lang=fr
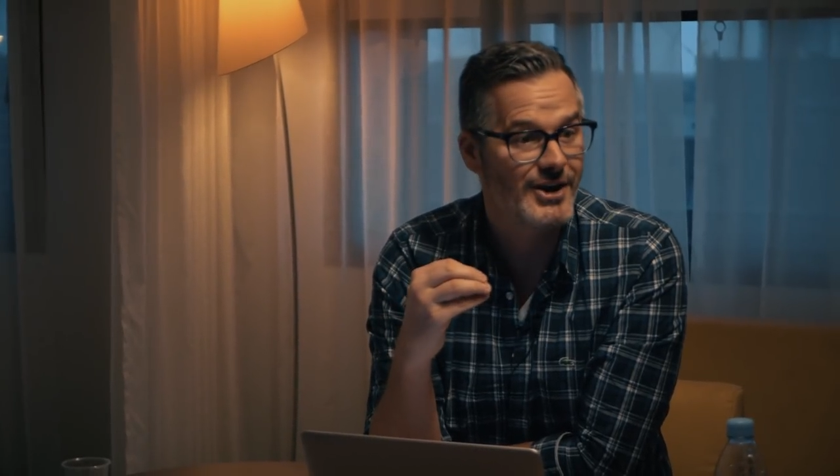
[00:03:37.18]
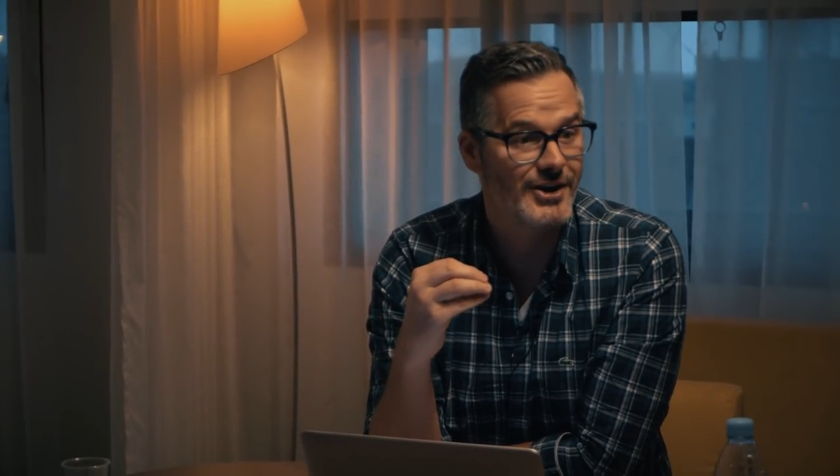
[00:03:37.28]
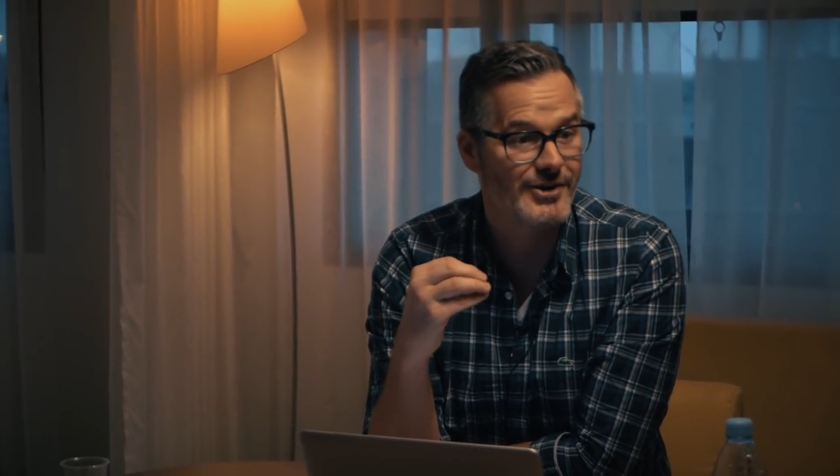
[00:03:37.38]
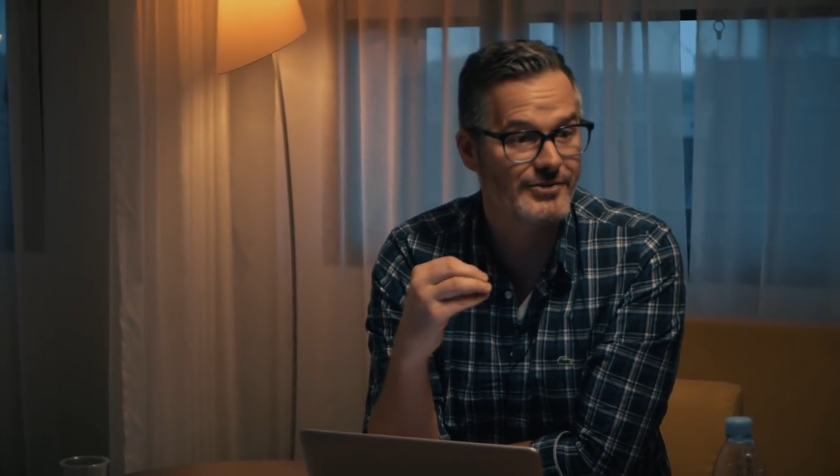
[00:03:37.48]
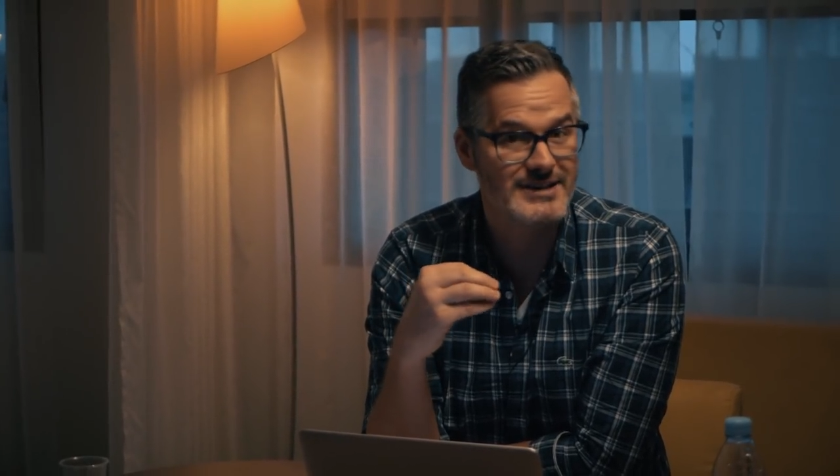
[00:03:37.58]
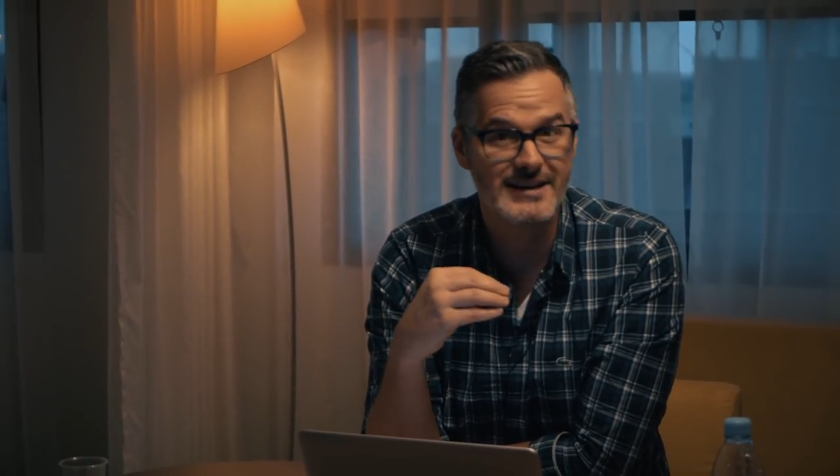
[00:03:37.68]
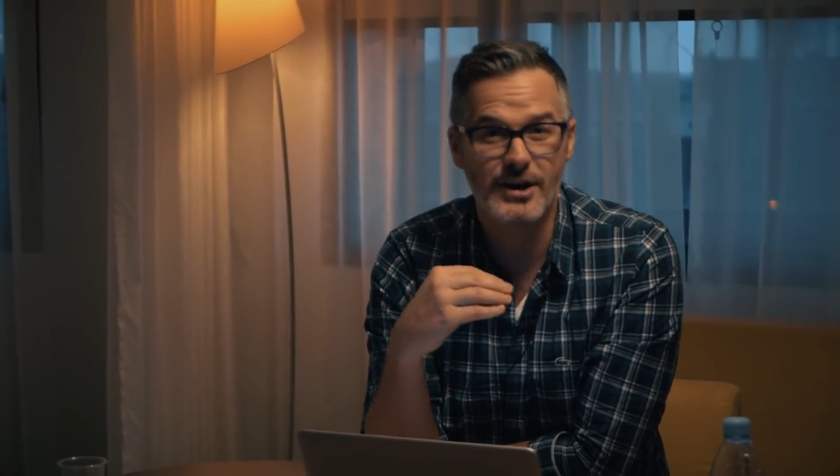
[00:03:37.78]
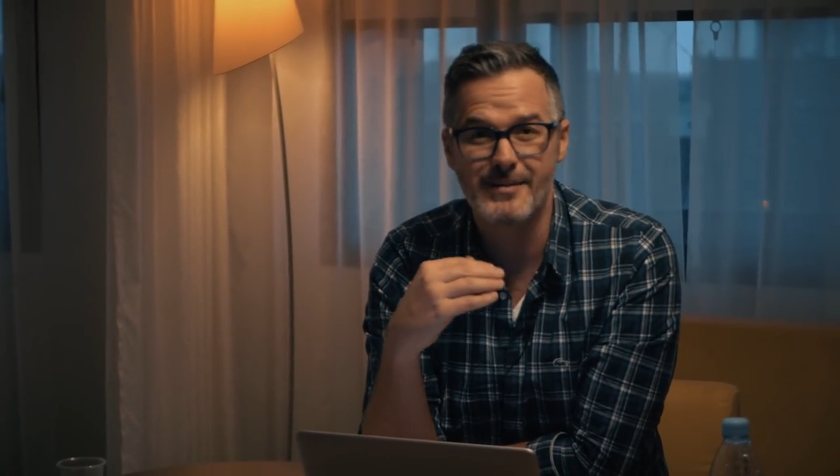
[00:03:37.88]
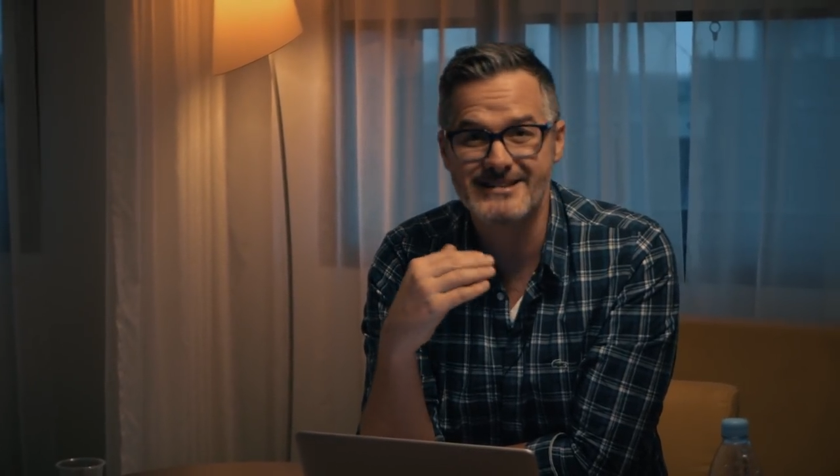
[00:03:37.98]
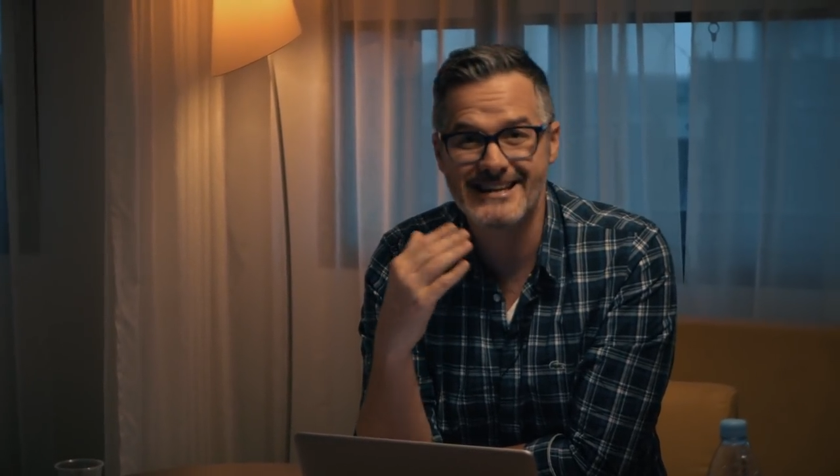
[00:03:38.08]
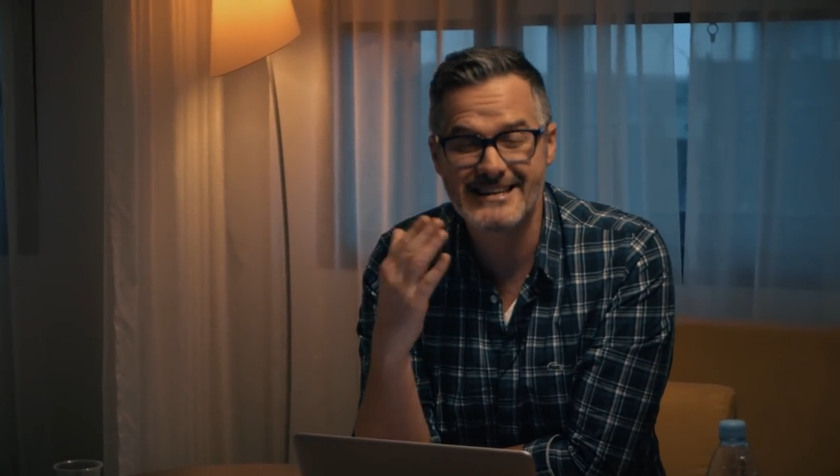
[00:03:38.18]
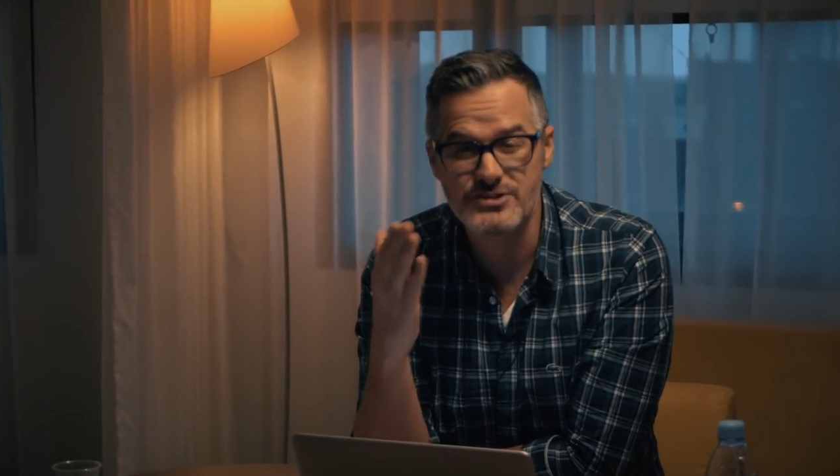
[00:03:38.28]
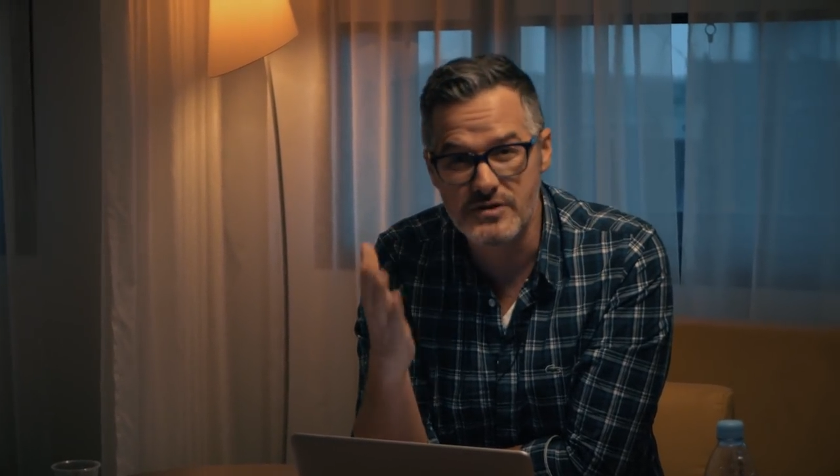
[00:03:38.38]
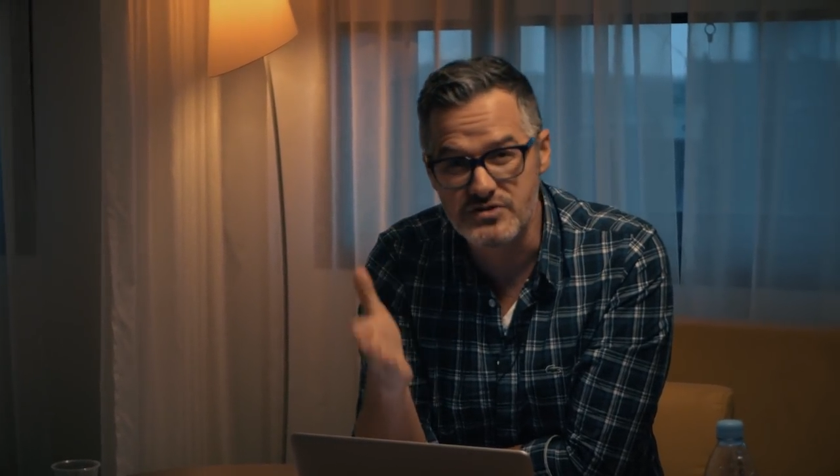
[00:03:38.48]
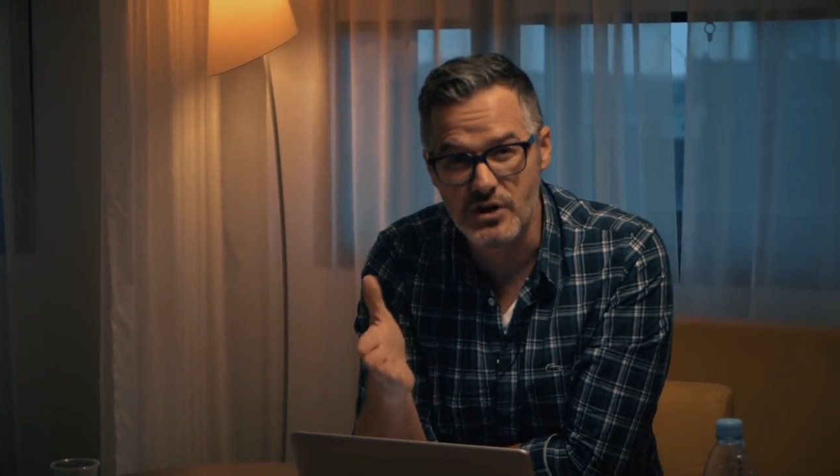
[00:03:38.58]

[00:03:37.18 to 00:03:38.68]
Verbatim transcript: euh, vous allez commencer à les suivre